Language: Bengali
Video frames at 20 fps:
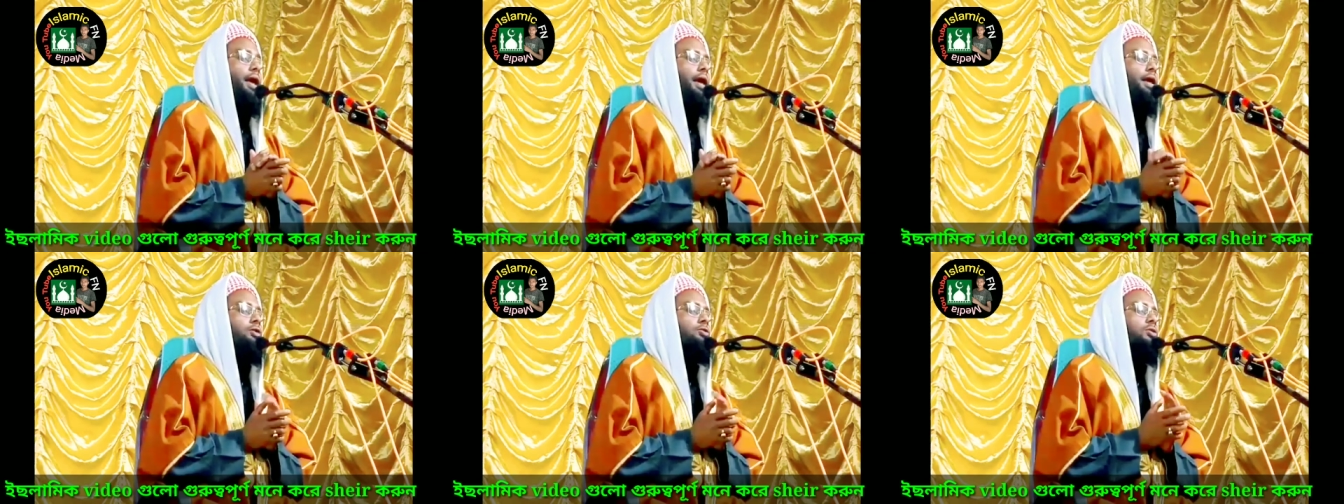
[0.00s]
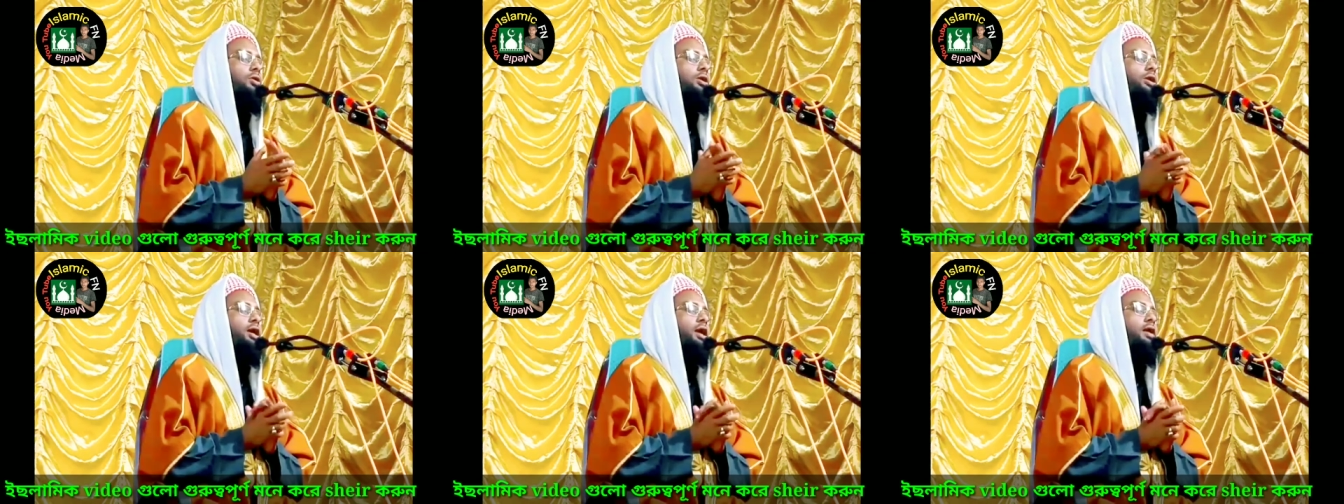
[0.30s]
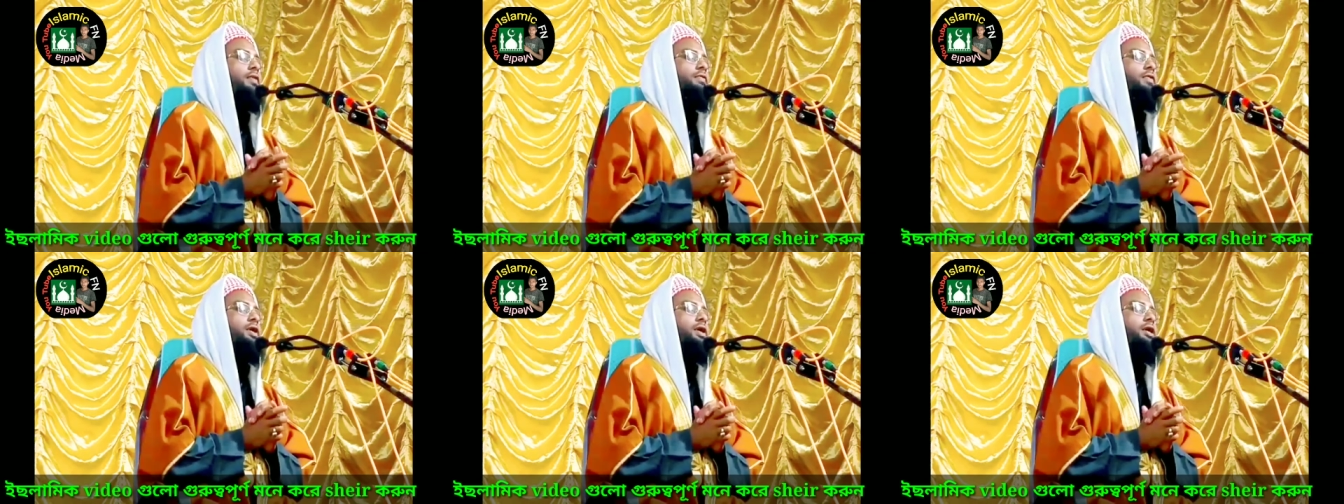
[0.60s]
একজন
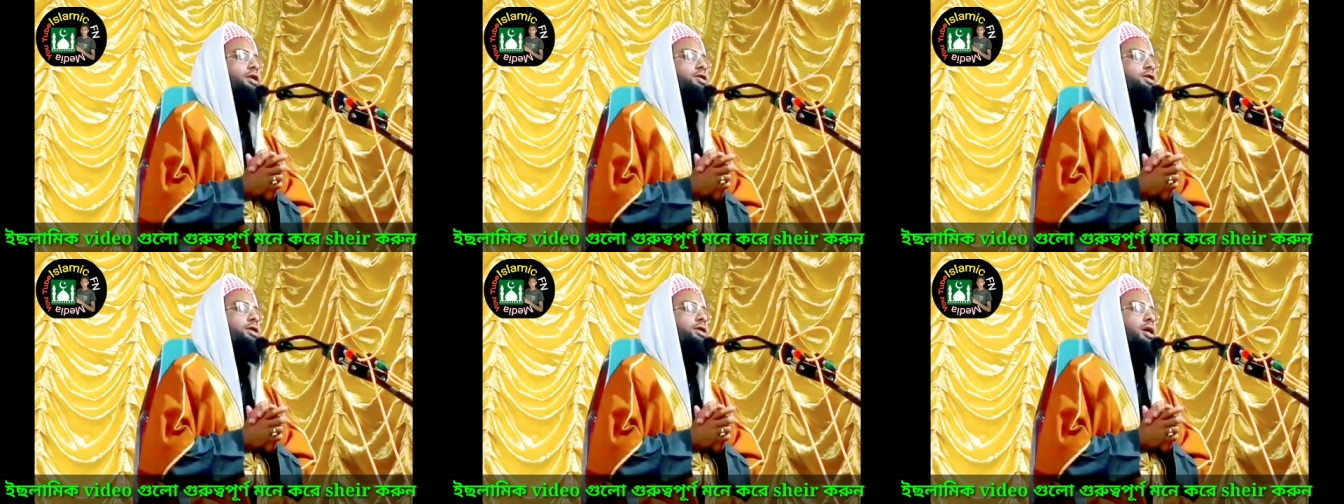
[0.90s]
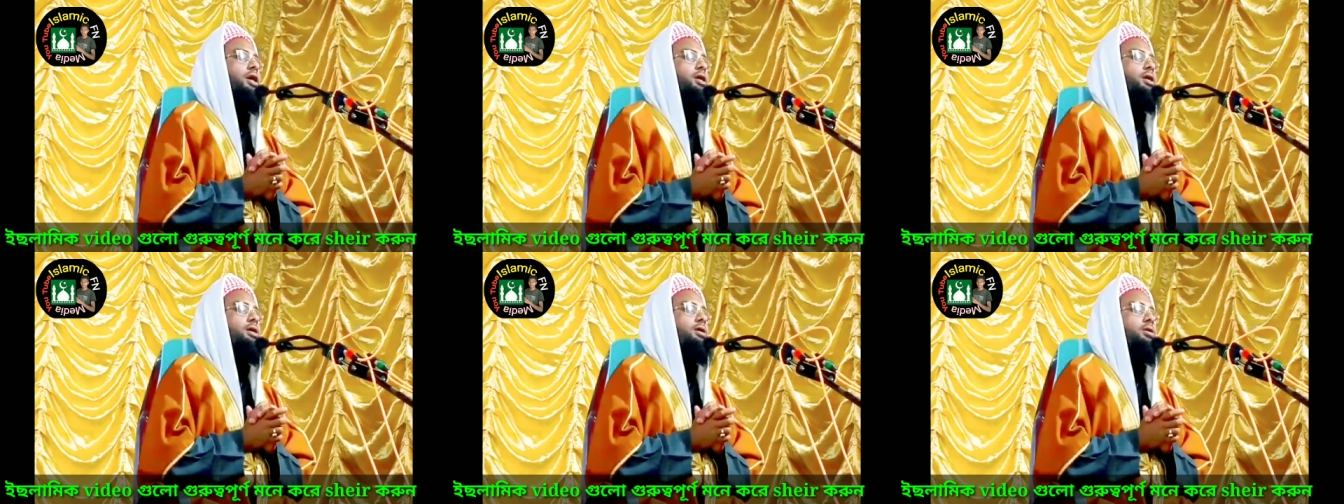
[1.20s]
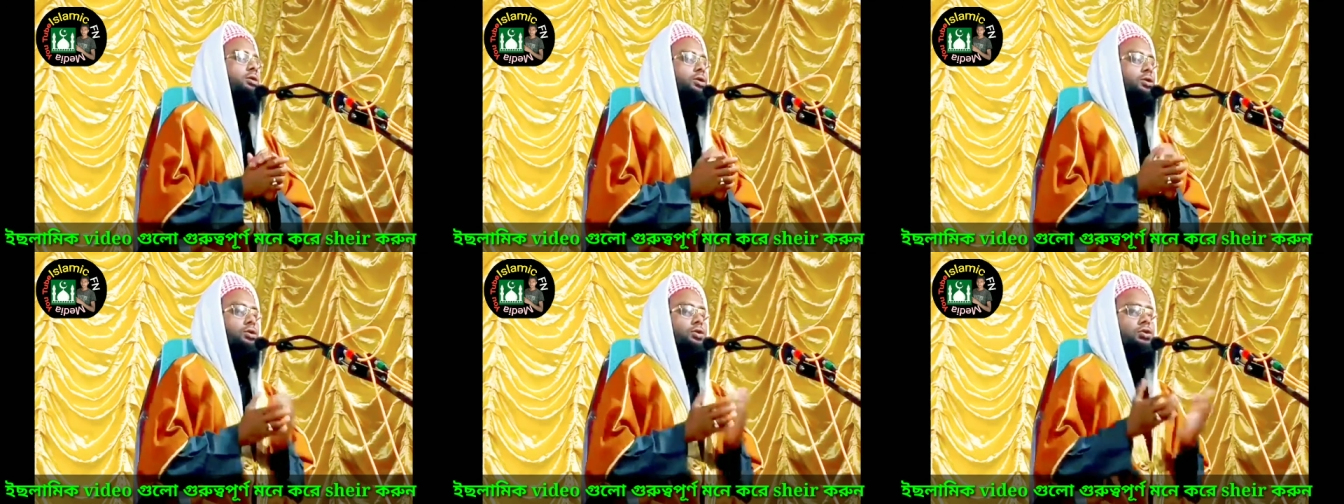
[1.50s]
কাফের আসিয়া
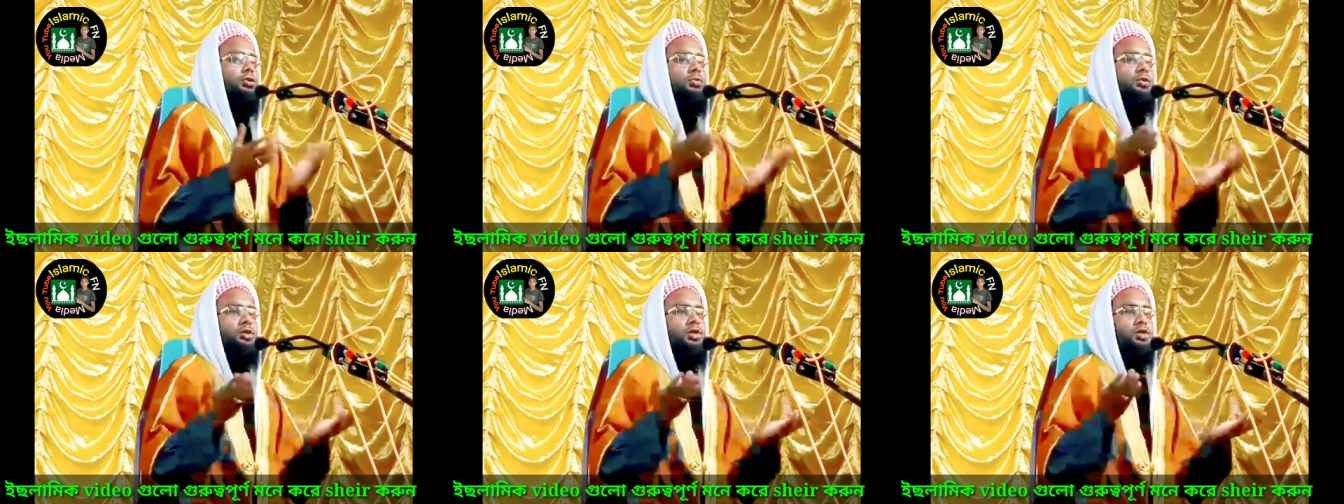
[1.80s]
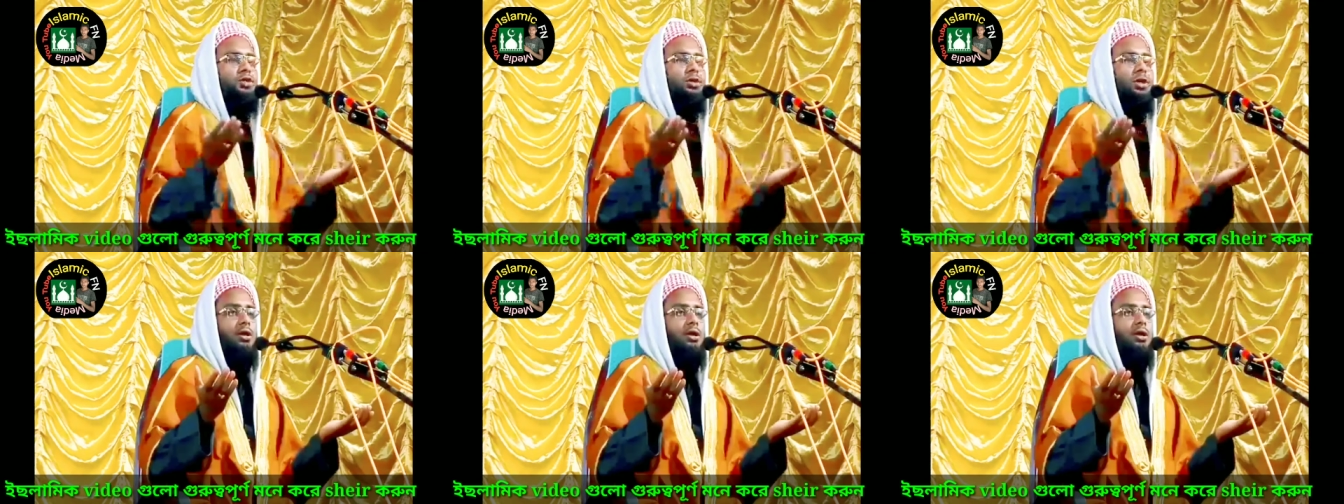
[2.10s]
নবীজি